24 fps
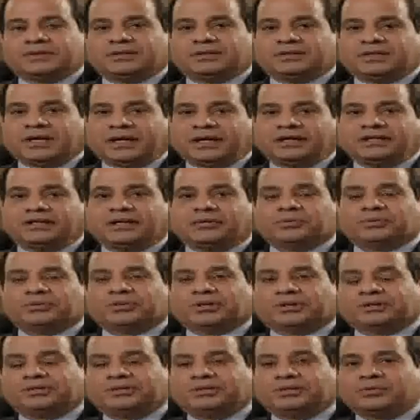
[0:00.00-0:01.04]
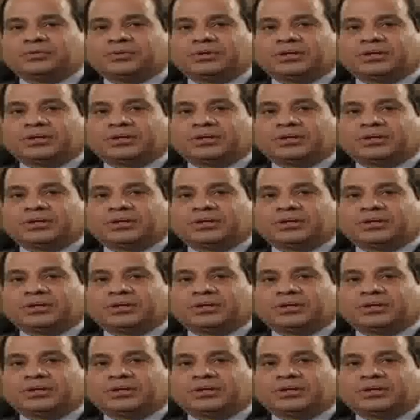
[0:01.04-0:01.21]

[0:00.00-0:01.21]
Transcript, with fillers: التحية والتقدير